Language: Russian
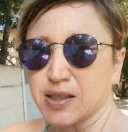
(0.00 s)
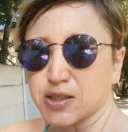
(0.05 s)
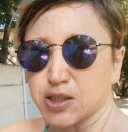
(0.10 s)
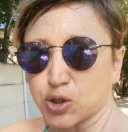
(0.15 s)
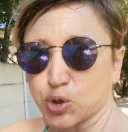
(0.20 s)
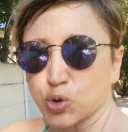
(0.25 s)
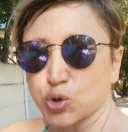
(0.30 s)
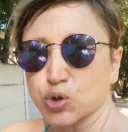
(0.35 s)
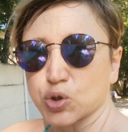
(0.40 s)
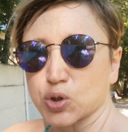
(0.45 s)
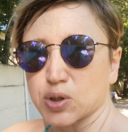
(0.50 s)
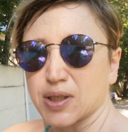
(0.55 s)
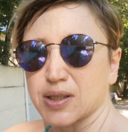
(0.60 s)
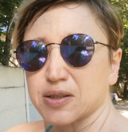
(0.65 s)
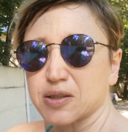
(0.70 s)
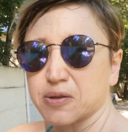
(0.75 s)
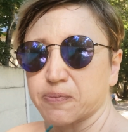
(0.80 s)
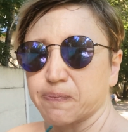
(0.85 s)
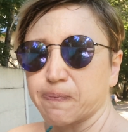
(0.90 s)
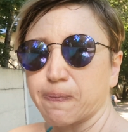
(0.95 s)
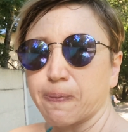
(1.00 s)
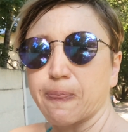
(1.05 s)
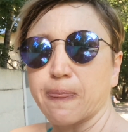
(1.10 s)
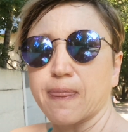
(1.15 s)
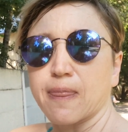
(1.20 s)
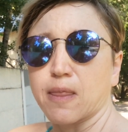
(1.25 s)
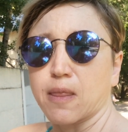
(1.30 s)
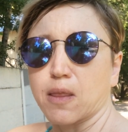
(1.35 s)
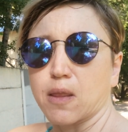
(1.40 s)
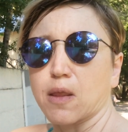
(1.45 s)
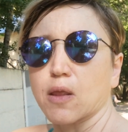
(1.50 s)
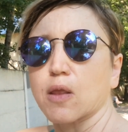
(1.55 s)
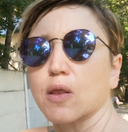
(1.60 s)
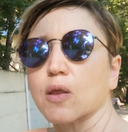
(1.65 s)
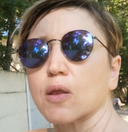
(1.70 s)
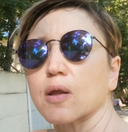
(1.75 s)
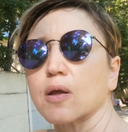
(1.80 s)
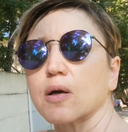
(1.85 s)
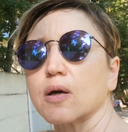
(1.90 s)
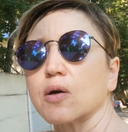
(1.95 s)
За то, что надо э,
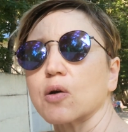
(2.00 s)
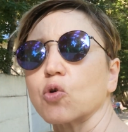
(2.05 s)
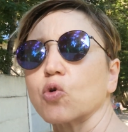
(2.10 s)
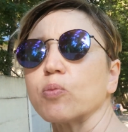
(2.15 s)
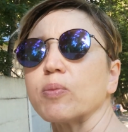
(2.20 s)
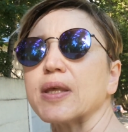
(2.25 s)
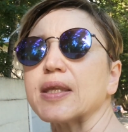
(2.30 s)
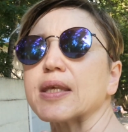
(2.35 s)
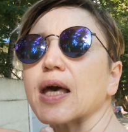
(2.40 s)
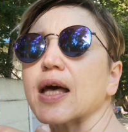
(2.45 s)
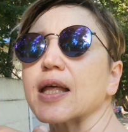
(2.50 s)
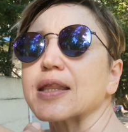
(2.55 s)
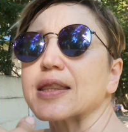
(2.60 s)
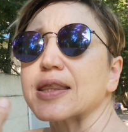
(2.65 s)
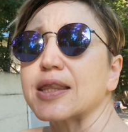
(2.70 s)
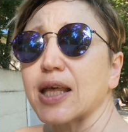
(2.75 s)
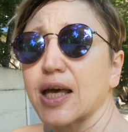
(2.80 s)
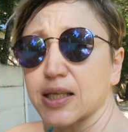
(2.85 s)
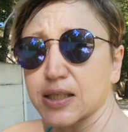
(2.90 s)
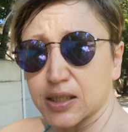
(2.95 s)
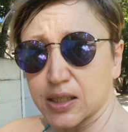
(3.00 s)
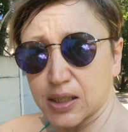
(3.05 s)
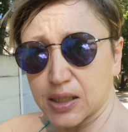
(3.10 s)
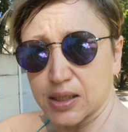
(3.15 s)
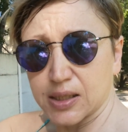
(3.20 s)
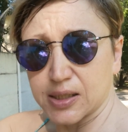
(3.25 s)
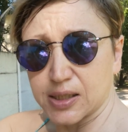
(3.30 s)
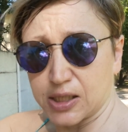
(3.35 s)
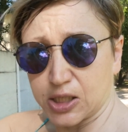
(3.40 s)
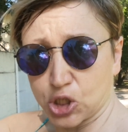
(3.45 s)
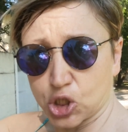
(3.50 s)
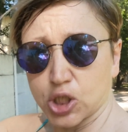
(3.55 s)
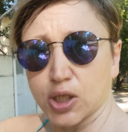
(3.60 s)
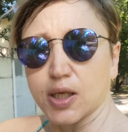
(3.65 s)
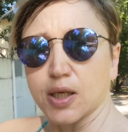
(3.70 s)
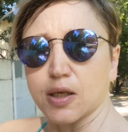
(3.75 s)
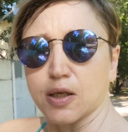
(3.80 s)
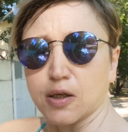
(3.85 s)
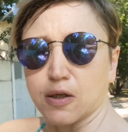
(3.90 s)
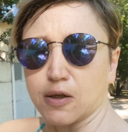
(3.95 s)
уметь отдать
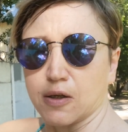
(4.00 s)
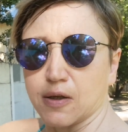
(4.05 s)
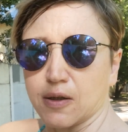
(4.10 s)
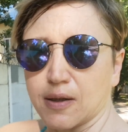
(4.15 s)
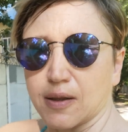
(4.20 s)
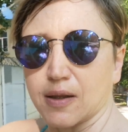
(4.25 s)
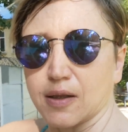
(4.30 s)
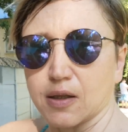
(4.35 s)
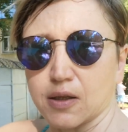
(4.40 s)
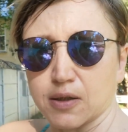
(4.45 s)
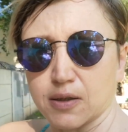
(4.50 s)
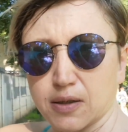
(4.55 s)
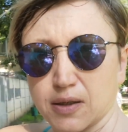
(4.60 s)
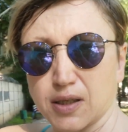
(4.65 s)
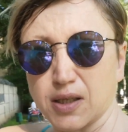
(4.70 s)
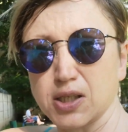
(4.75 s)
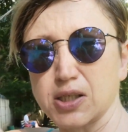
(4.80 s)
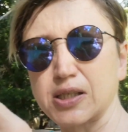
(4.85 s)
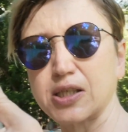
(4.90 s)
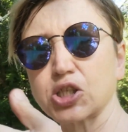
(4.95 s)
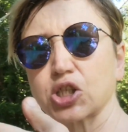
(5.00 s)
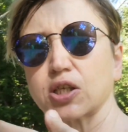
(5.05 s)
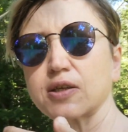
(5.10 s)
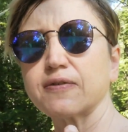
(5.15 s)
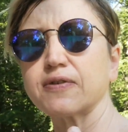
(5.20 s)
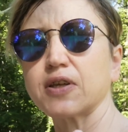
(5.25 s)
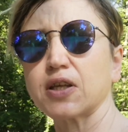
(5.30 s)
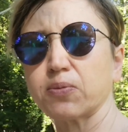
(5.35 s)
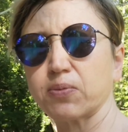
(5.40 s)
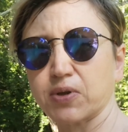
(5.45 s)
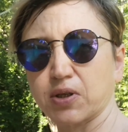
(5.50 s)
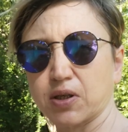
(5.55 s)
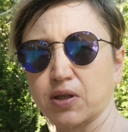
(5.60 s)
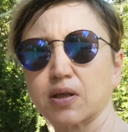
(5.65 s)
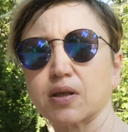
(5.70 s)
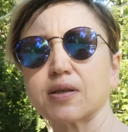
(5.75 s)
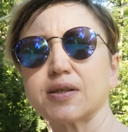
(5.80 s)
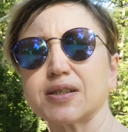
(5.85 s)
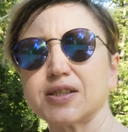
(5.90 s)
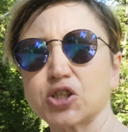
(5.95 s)
излишки, излишки
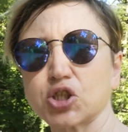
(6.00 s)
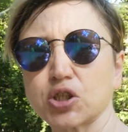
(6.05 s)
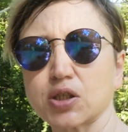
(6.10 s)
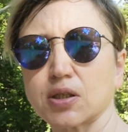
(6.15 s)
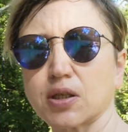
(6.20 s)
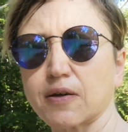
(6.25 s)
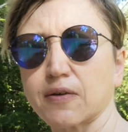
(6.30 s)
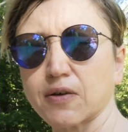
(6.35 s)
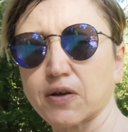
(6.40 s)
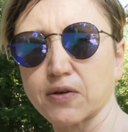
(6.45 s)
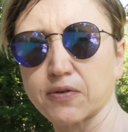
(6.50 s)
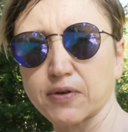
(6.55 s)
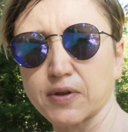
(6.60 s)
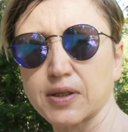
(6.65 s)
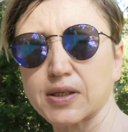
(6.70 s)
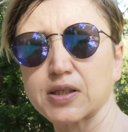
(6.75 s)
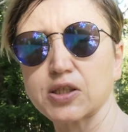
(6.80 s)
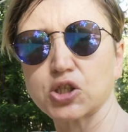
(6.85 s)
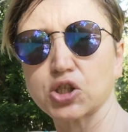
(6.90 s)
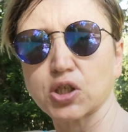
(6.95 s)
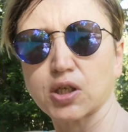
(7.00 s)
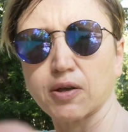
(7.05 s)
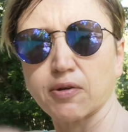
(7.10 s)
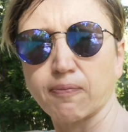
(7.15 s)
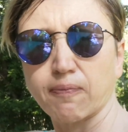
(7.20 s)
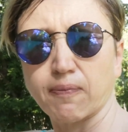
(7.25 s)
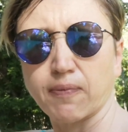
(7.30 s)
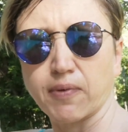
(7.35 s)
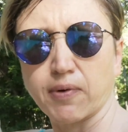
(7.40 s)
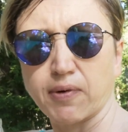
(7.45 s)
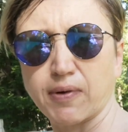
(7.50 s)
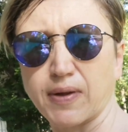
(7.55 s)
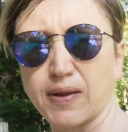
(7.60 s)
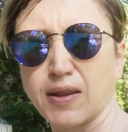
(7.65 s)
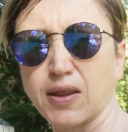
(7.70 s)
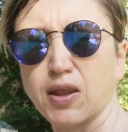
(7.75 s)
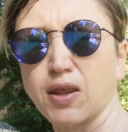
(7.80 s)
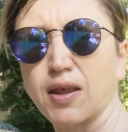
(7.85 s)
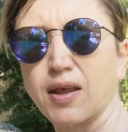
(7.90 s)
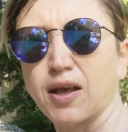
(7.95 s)
времени, излишки навыков, излишки
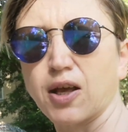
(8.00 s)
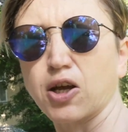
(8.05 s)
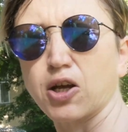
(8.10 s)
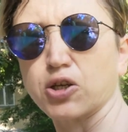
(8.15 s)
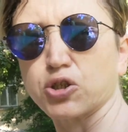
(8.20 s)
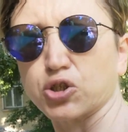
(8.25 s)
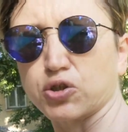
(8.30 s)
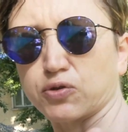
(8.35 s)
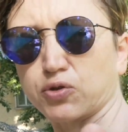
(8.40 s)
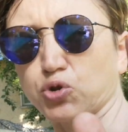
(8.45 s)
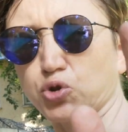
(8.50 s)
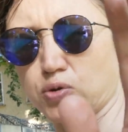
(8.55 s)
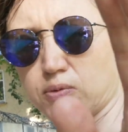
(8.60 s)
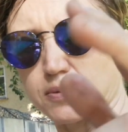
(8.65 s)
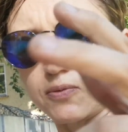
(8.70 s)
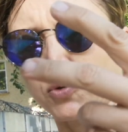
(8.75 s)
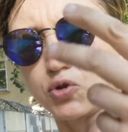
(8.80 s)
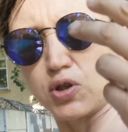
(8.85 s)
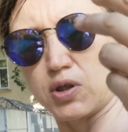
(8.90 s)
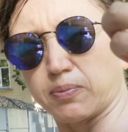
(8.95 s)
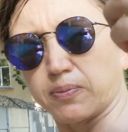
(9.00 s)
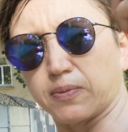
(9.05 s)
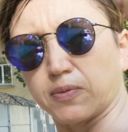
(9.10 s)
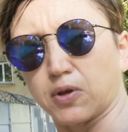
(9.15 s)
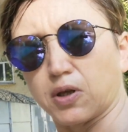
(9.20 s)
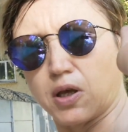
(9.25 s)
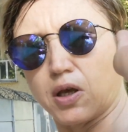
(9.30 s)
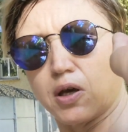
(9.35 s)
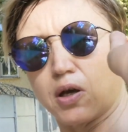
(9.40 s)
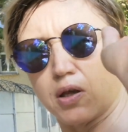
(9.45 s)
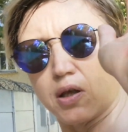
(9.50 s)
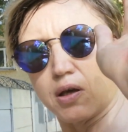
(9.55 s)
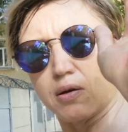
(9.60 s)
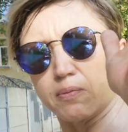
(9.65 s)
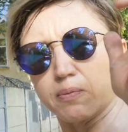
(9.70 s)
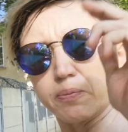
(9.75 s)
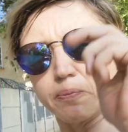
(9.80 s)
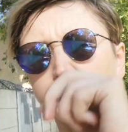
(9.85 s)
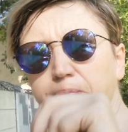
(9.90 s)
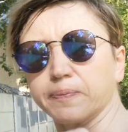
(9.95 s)
чего-то еще. Ну, вот не, да, я,
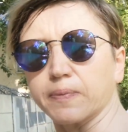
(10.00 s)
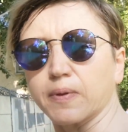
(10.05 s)
я.